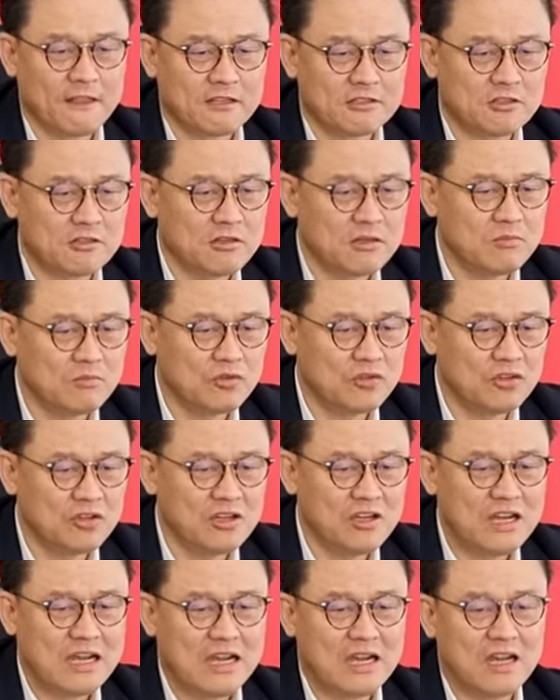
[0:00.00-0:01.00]

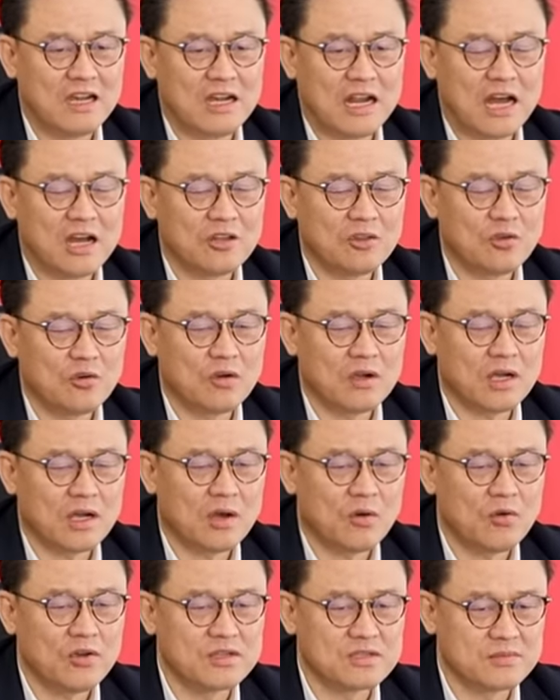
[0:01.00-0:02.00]
선언문을
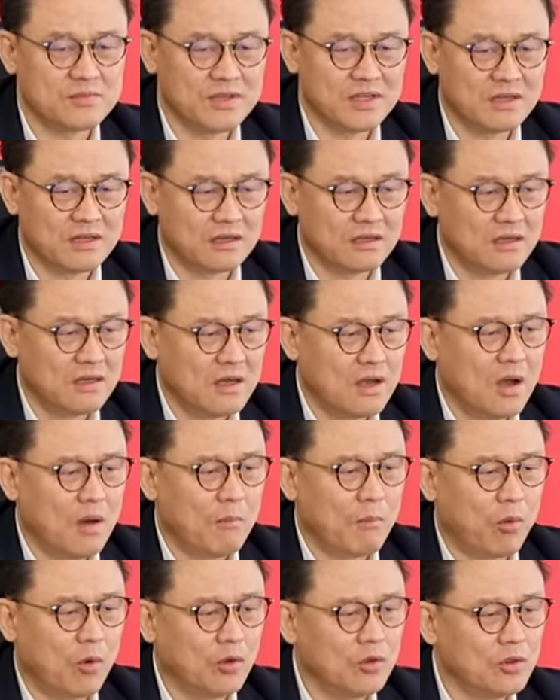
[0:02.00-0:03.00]
낭독하고 있으며
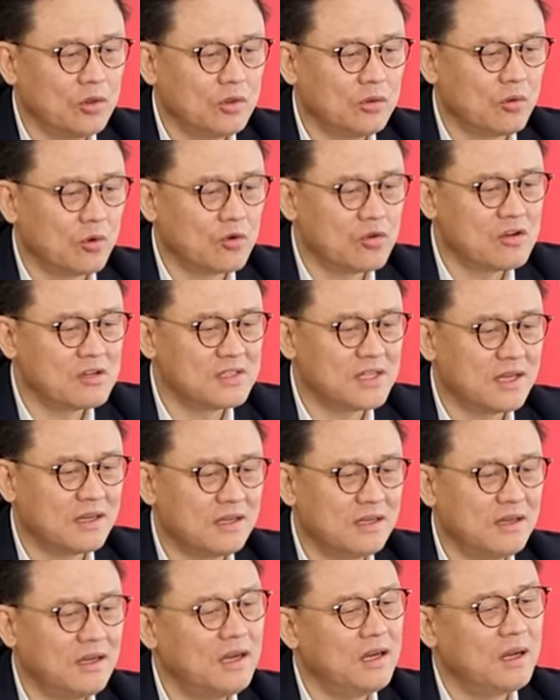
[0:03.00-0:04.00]
본
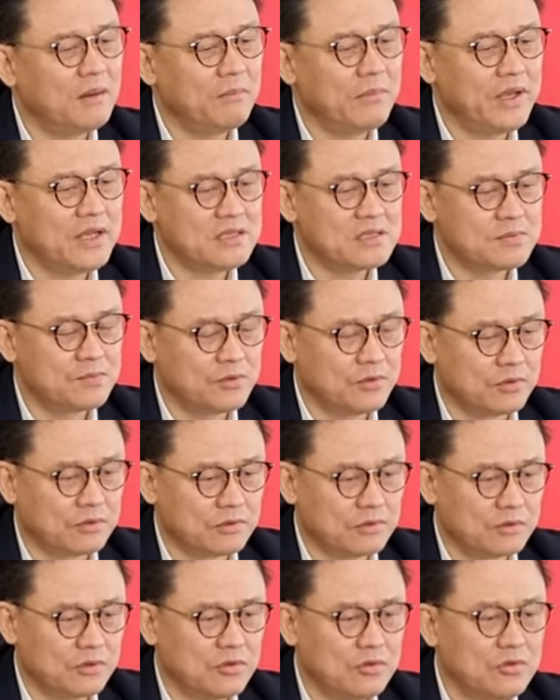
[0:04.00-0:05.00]
동영상을 페이스북,
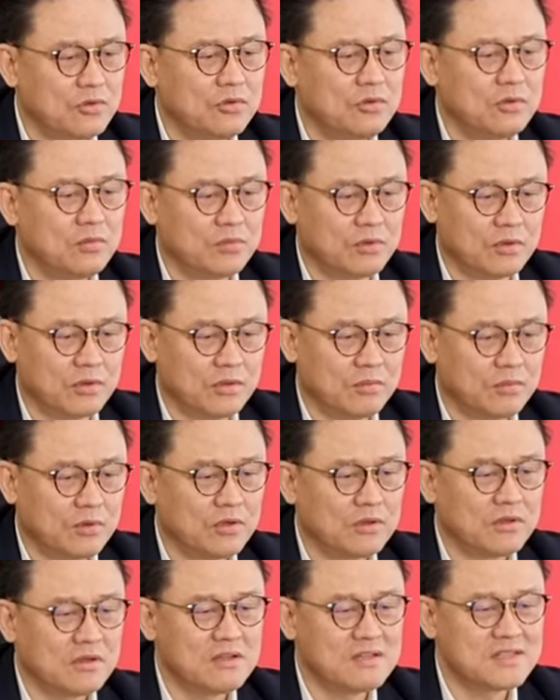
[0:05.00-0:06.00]
유튜브,
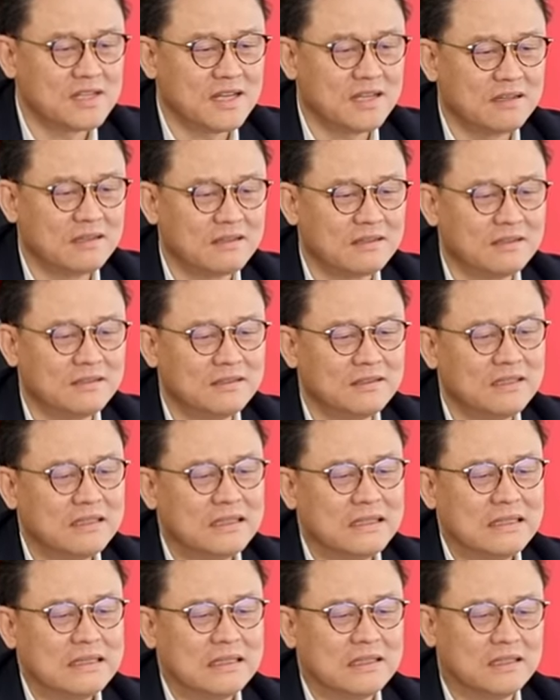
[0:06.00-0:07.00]
포털사이트 등
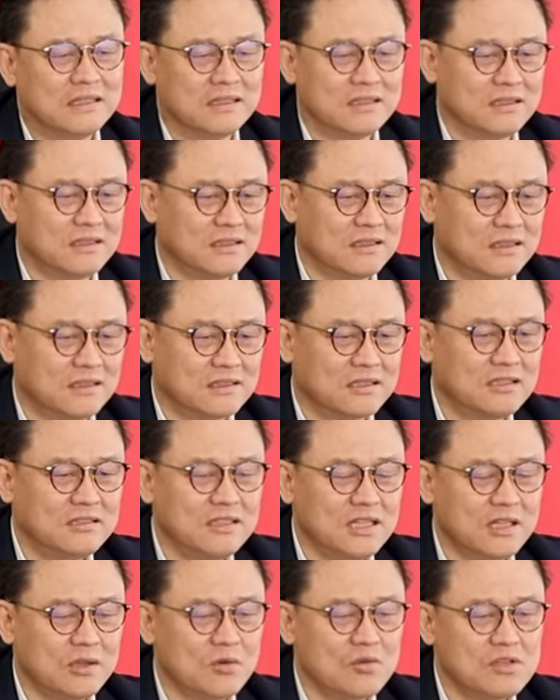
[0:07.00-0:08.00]
어,
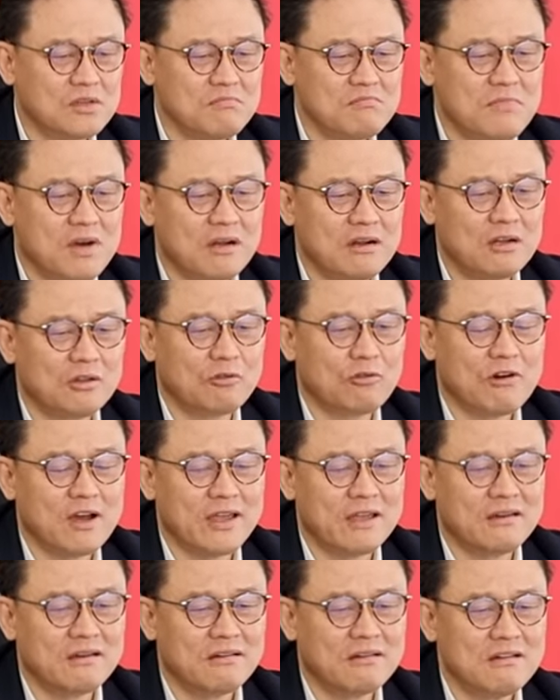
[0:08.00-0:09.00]
전자통신망을
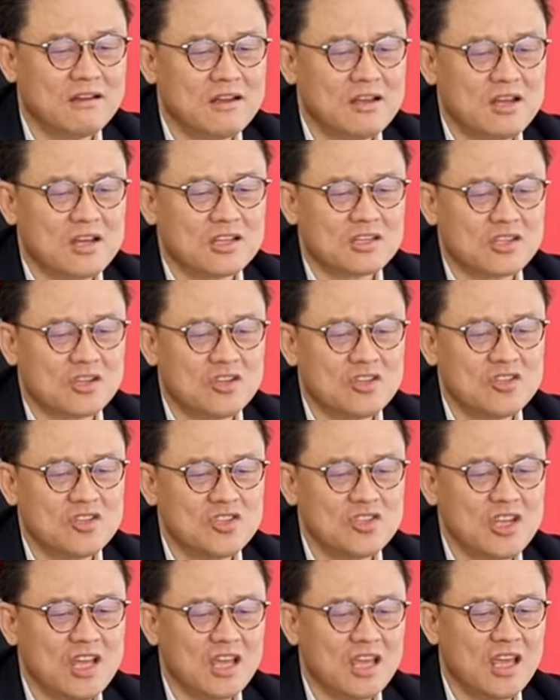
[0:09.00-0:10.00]
통하여
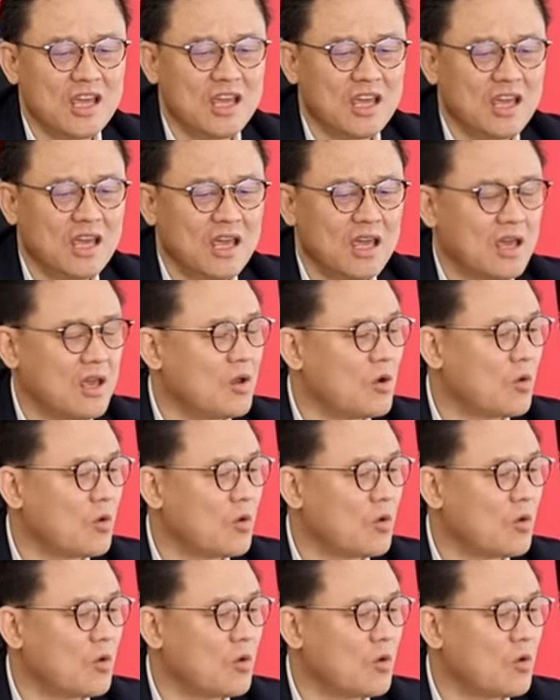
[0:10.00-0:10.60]
전 세계에